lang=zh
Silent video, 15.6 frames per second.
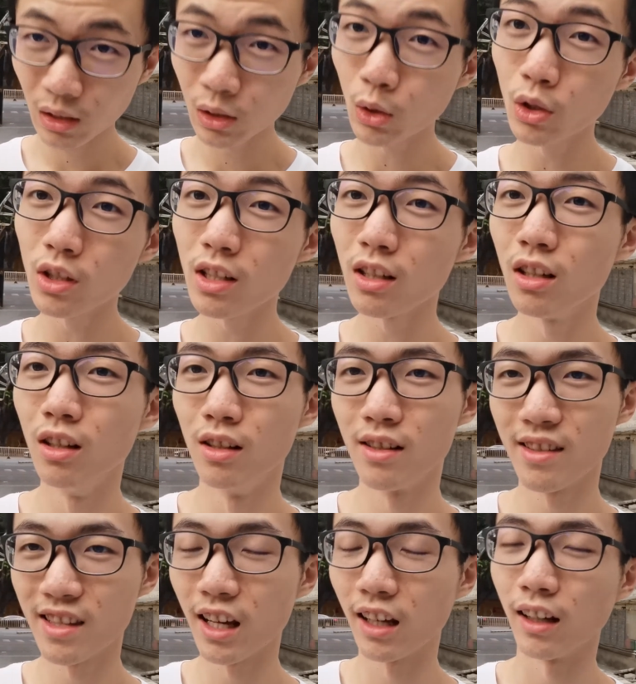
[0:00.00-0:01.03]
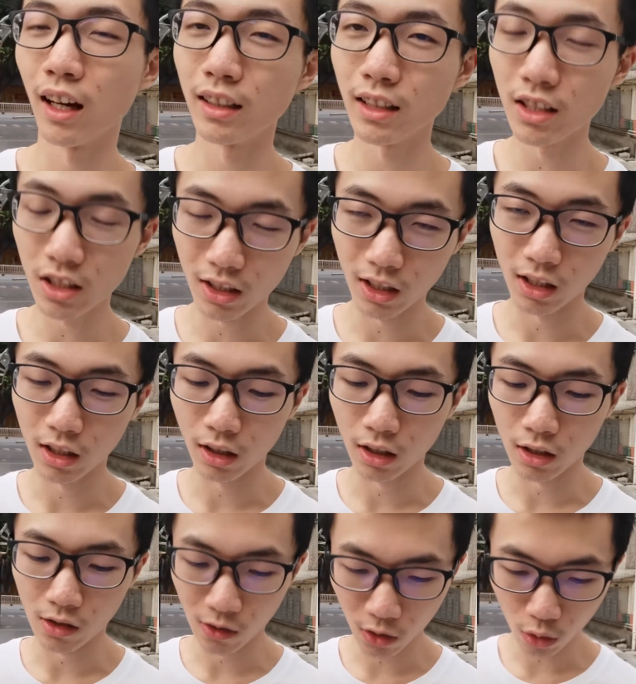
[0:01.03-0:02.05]
就是讲他的这
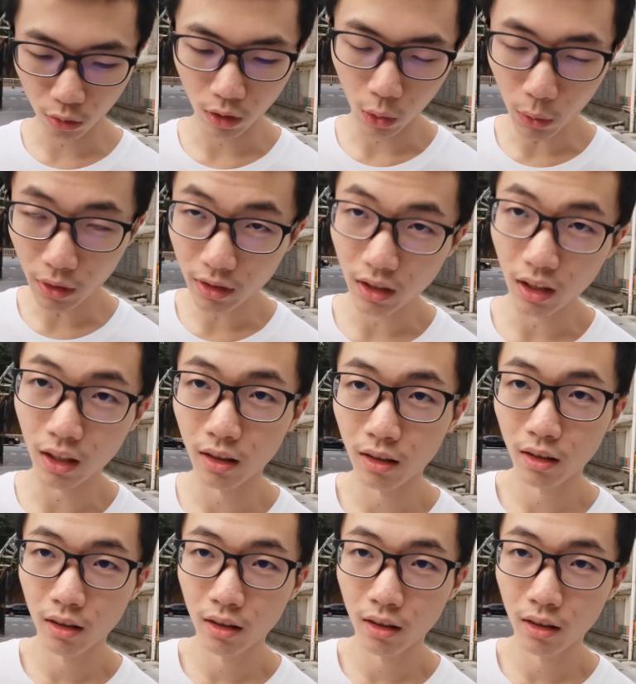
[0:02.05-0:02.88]
个总的论点，